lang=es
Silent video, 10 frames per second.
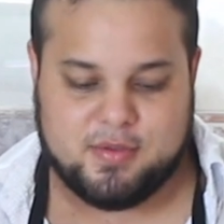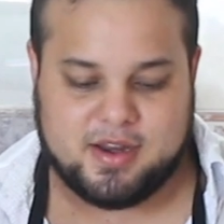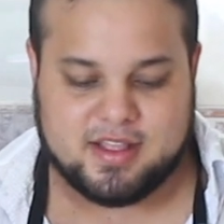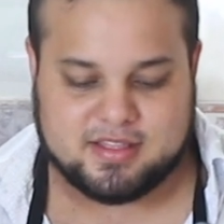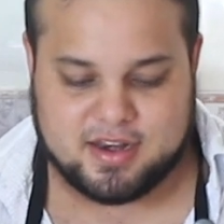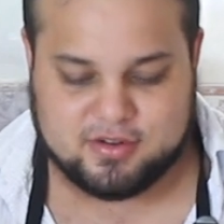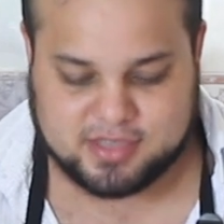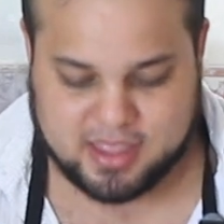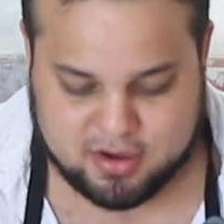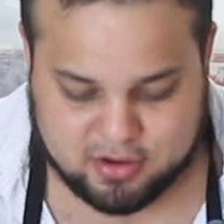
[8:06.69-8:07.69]
A ver qué tal nos
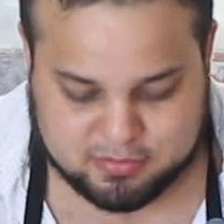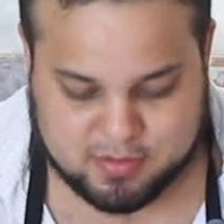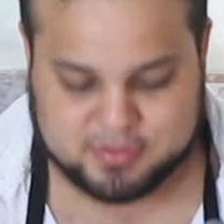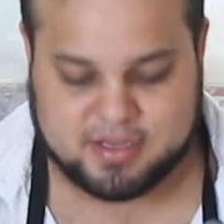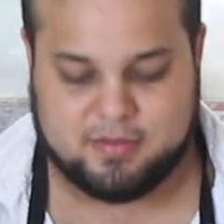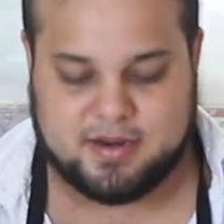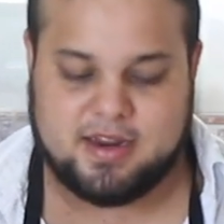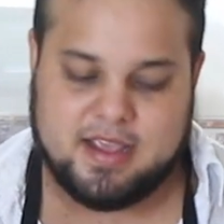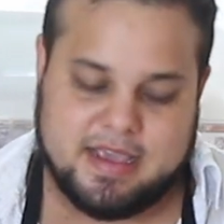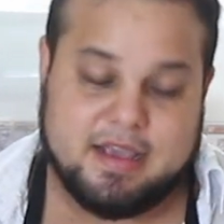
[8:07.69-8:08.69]
quedaron, los vamos a
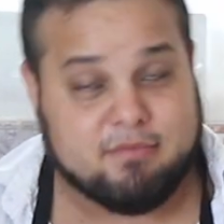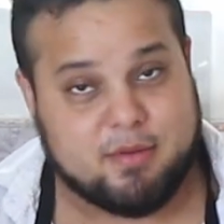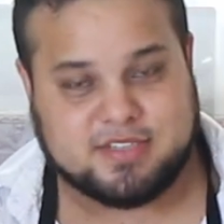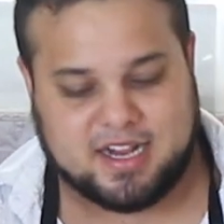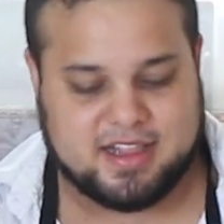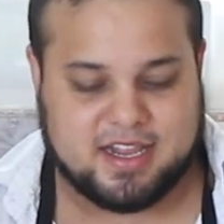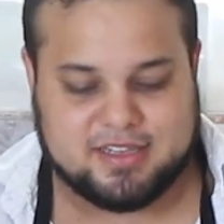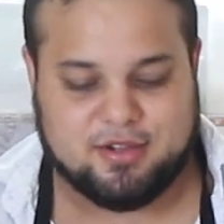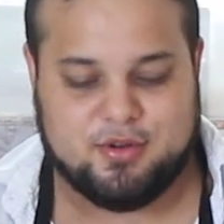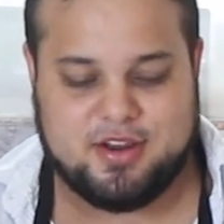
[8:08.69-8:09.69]
abrir Vamos a
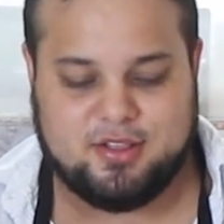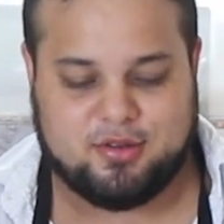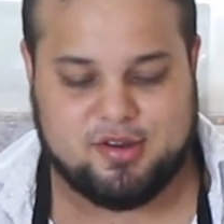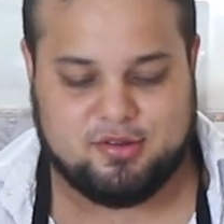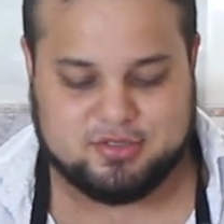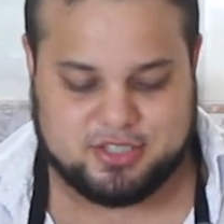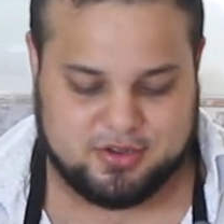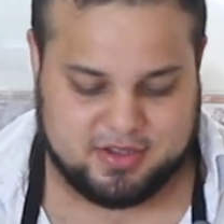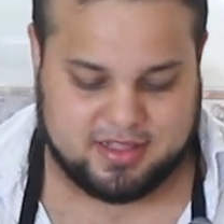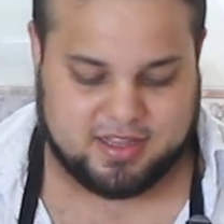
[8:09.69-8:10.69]
quitarles lo bonito con el
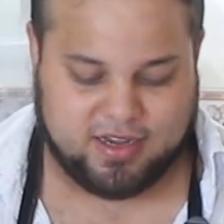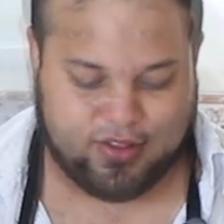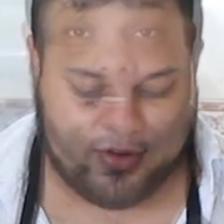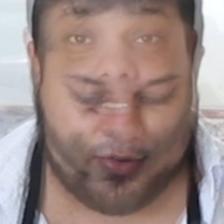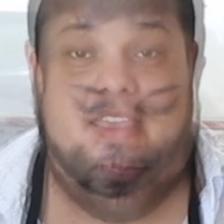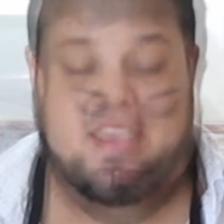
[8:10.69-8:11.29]
cuchillo y el tenedor.